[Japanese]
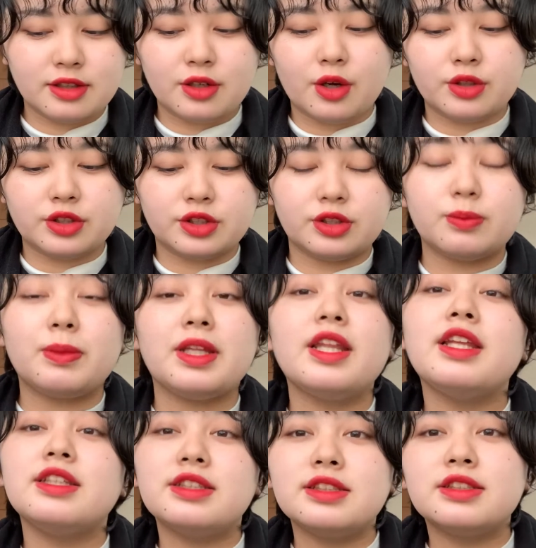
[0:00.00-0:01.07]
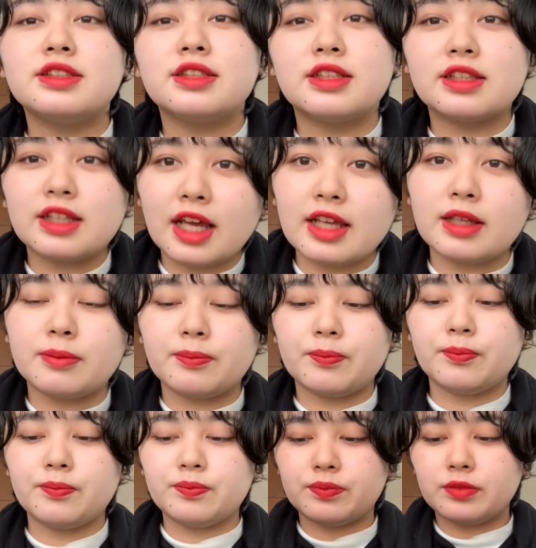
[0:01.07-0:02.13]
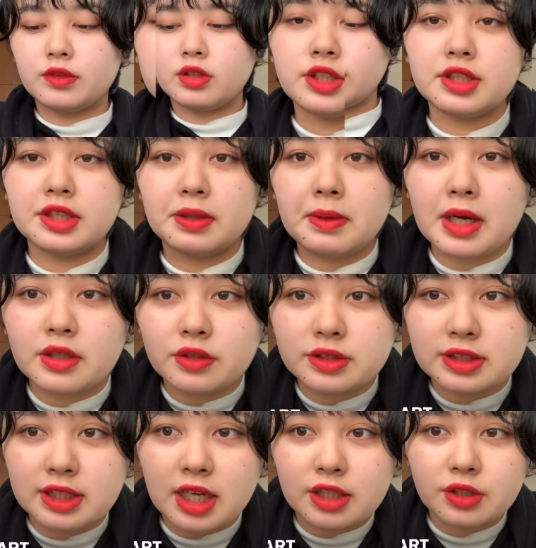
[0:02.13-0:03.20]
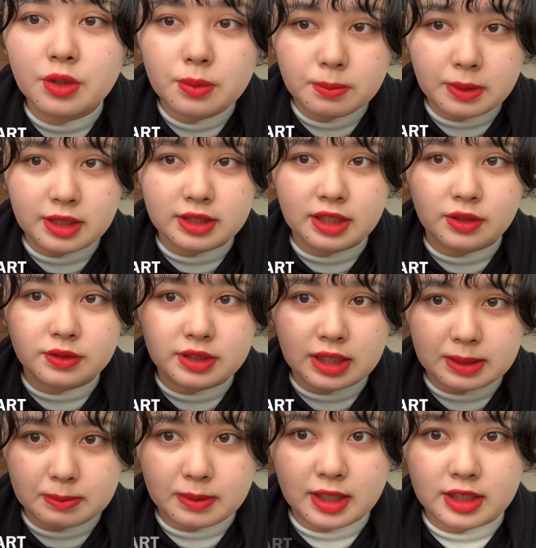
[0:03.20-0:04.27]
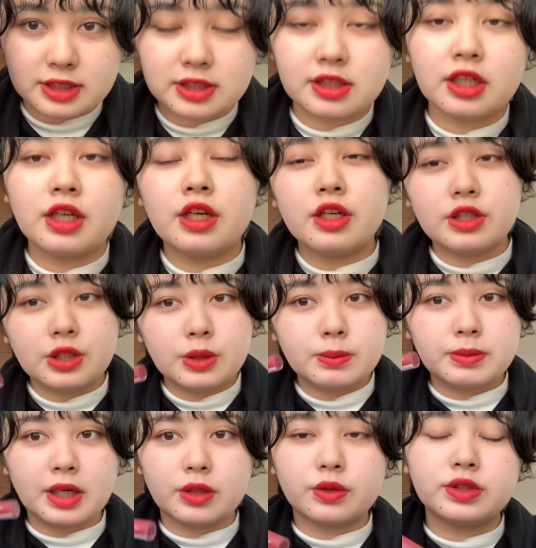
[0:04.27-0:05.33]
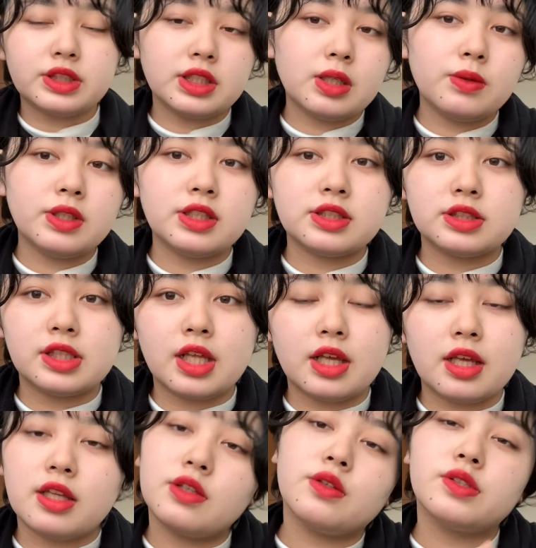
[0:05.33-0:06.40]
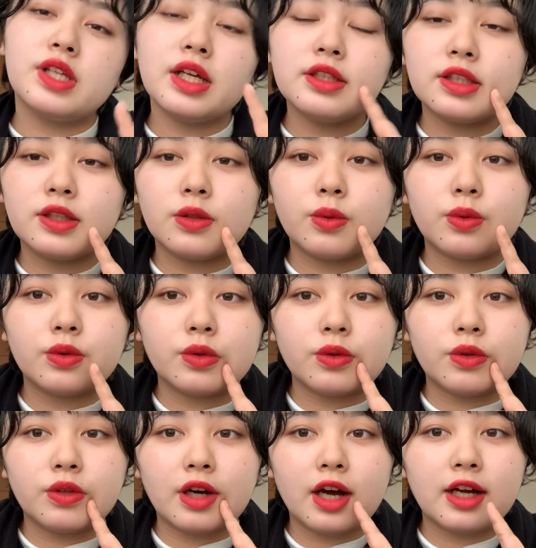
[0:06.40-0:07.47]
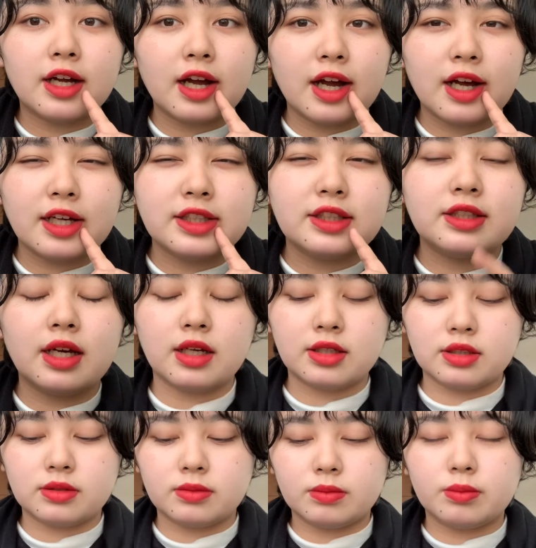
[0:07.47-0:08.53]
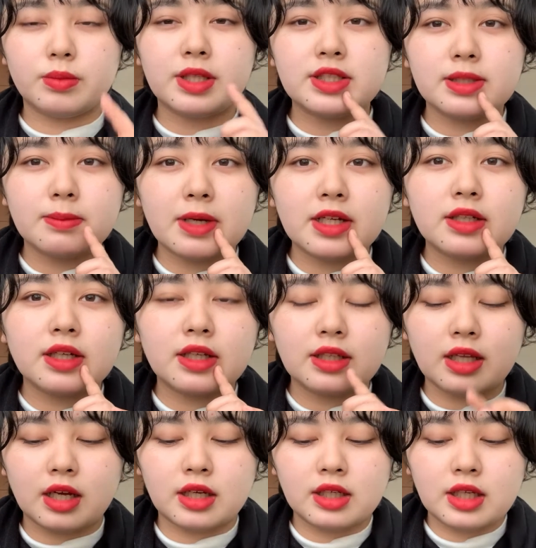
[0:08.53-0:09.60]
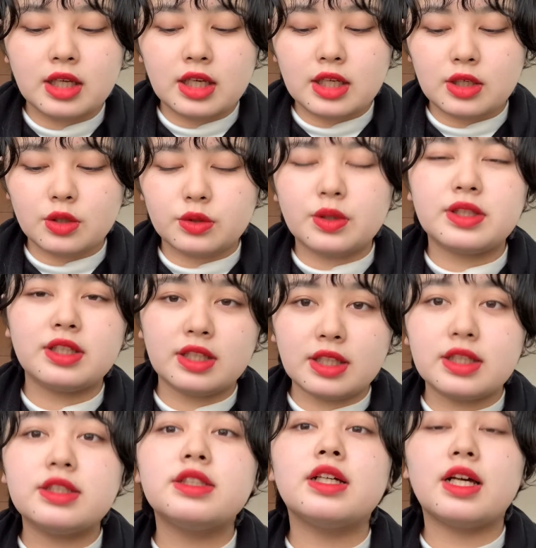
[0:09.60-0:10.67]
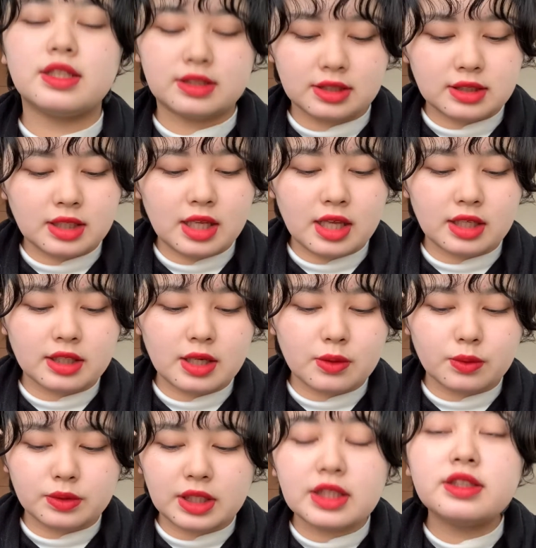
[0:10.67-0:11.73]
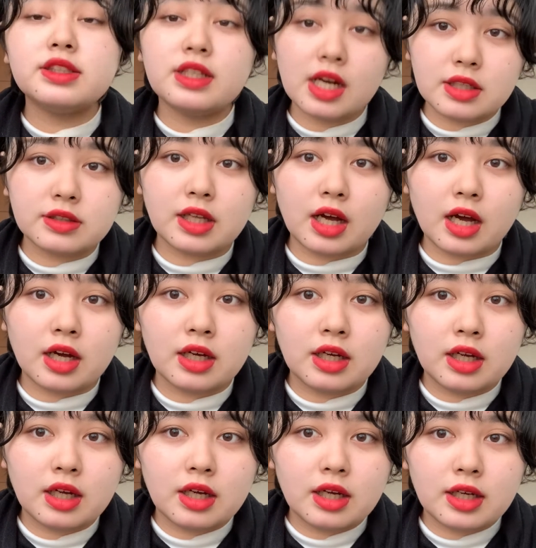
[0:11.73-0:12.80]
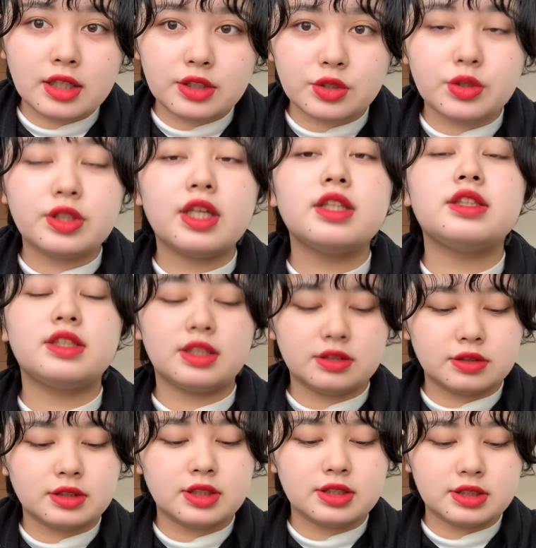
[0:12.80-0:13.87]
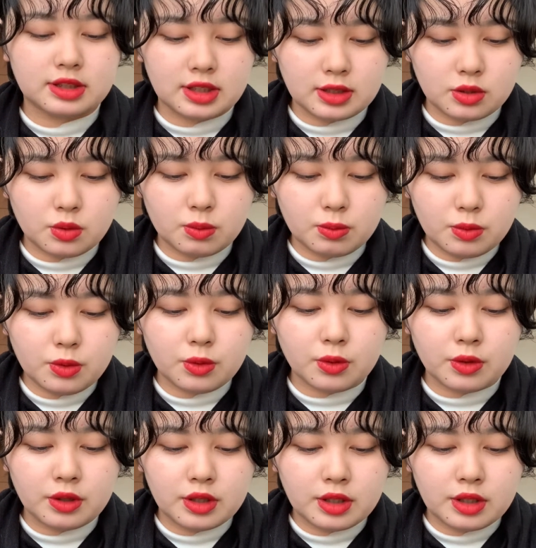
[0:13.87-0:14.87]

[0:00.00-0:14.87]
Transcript: おすすめですはい続いてはこちら4番でございます4番こちらはですね、えっ、ー、と、さっきのこの赤いめっちゃ真っ赤な色とは全然違って結構ナチュラルな色になってるんですけども